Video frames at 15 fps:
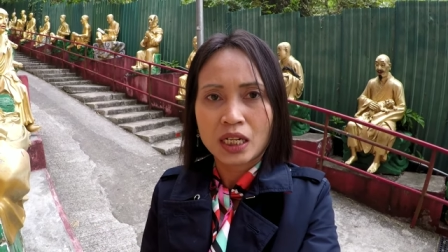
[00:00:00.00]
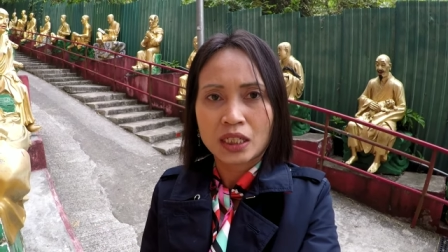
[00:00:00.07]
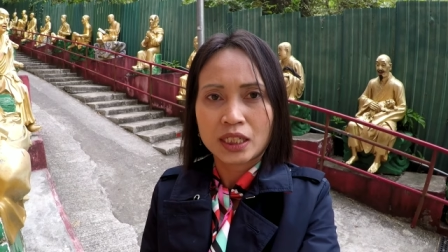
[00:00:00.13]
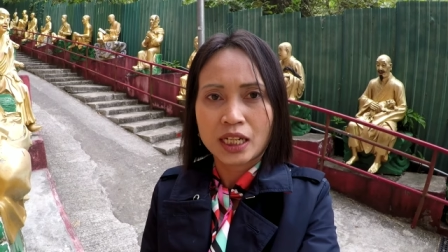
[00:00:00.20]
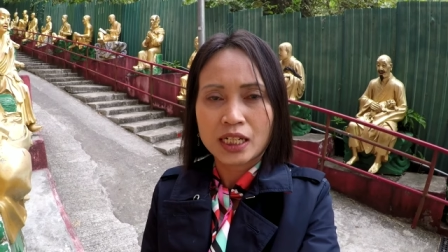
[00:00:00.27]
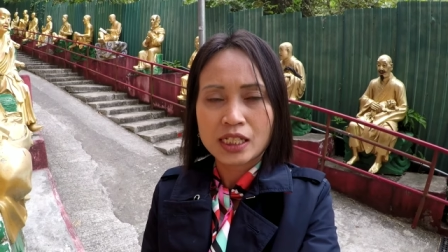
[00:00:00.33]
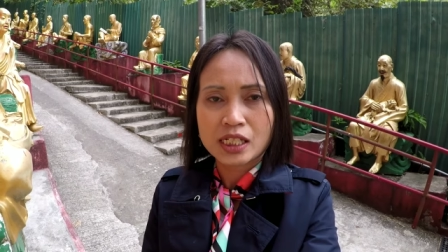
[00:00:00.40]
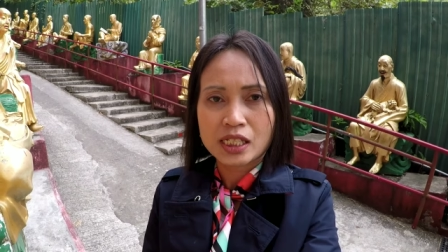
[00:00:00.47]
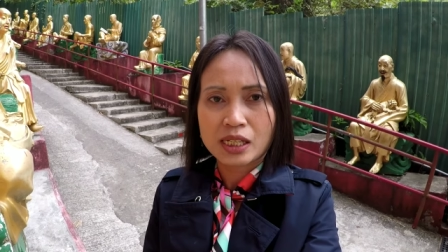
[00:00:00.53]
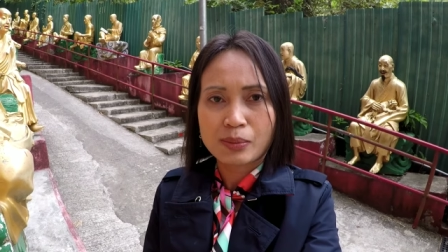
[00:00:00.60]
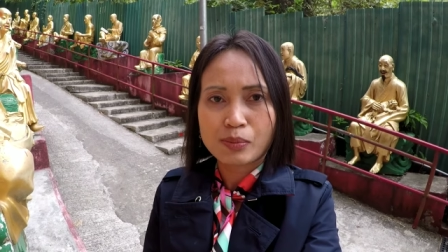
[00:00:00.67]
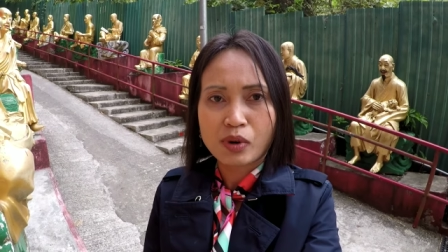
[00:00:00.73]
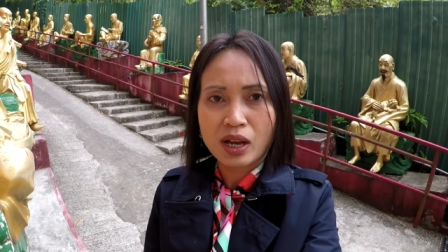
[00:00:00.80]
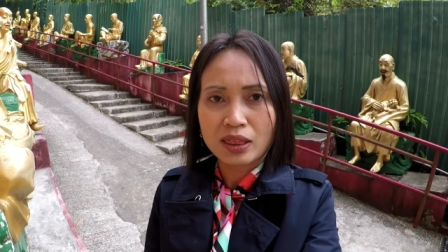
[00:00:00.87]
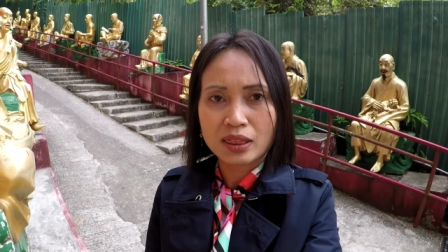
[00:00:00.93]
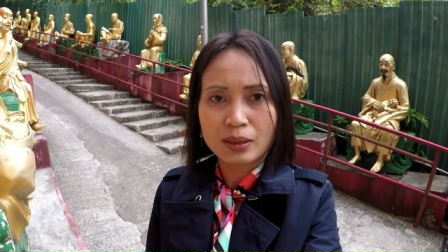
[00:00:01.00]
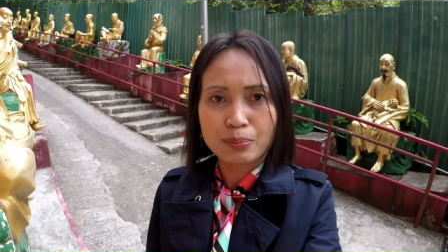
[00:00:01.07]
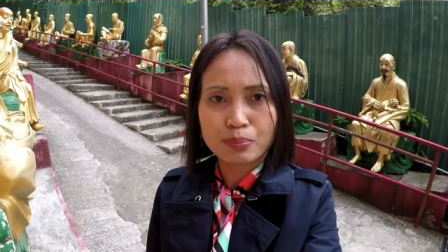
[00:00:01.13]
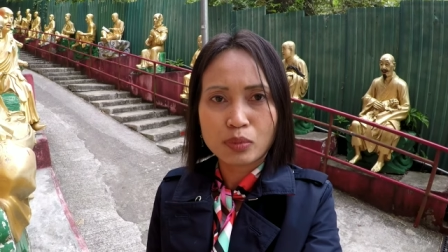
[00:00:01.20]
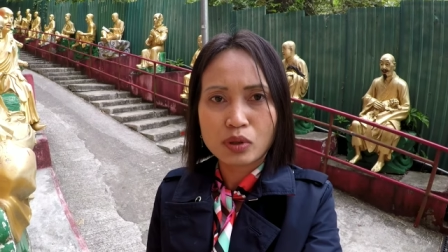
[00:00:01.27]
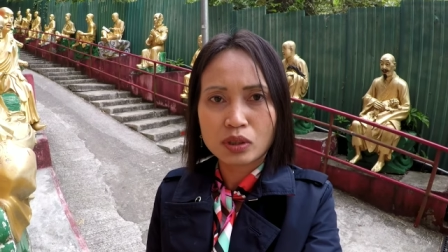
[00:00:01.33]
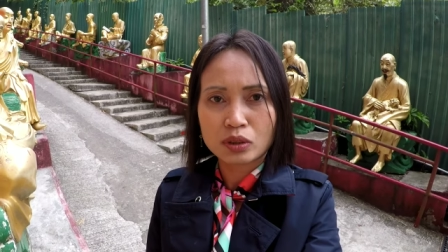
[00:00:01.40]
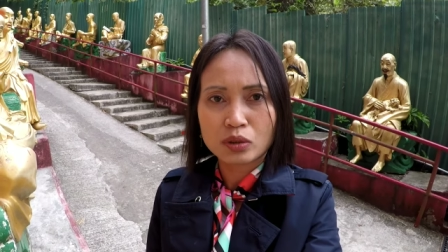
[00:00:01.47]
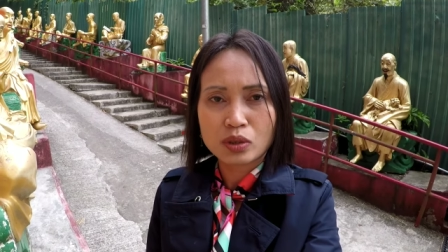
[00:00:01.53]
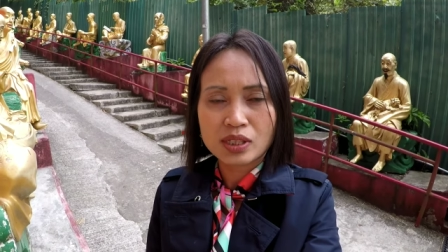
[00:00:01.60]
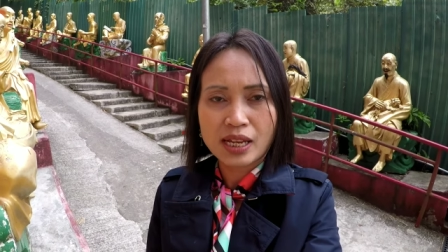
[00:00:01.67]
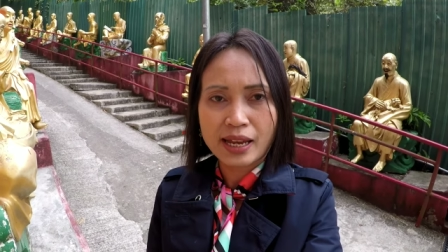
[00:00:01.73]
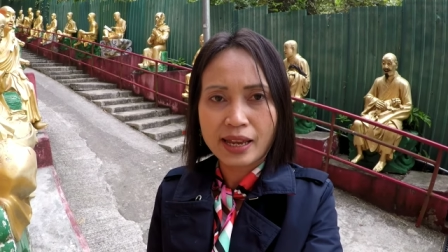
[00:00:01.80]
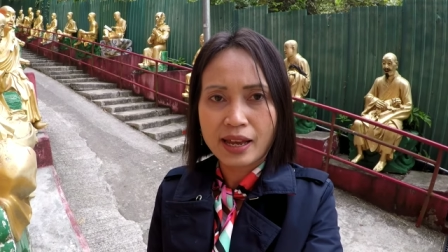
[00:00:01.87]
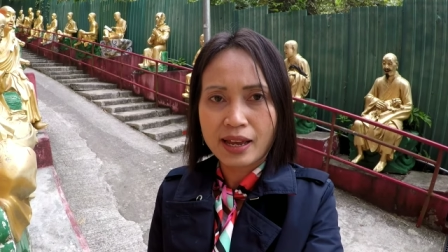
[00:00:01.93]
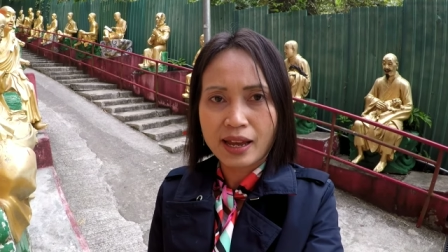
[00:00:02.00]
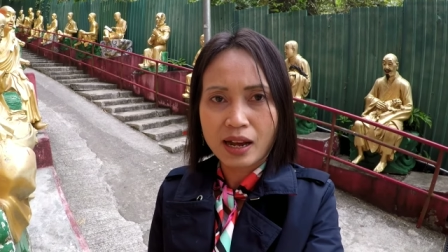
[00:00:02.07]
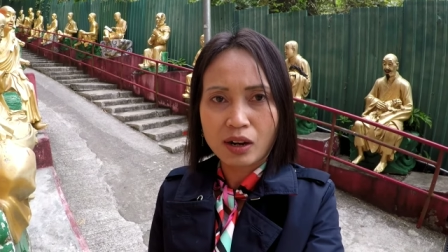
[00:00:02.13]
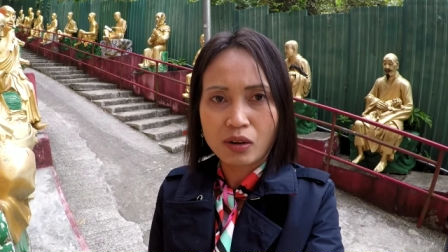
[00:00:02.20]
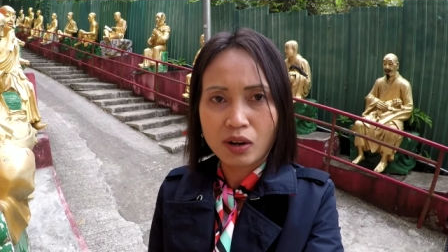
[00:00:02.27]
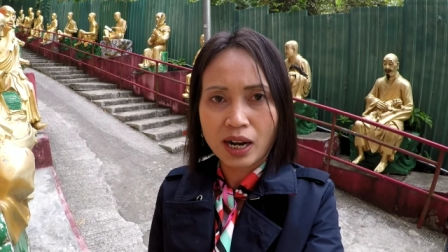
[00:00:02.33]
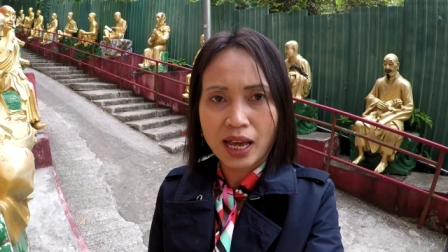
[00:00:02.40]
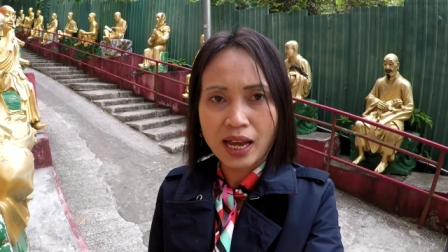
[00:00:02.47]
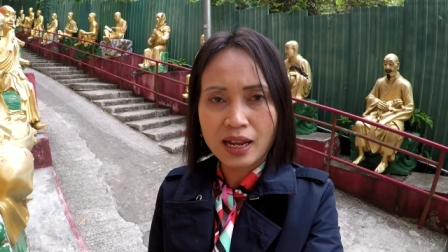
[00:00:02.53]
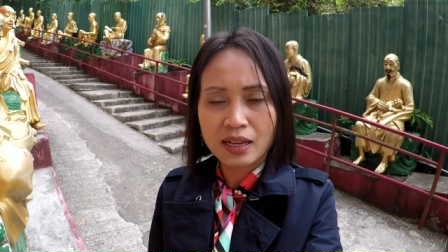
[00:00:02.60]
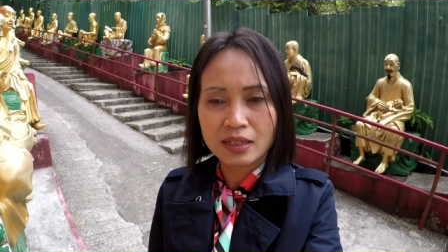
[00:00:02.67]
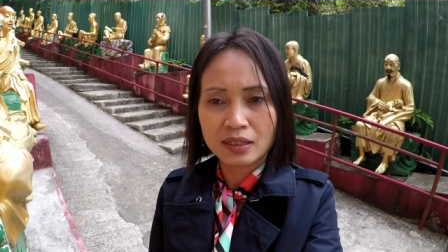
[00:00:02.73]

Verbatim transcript: Dari semua tepung tuh saya yang olah,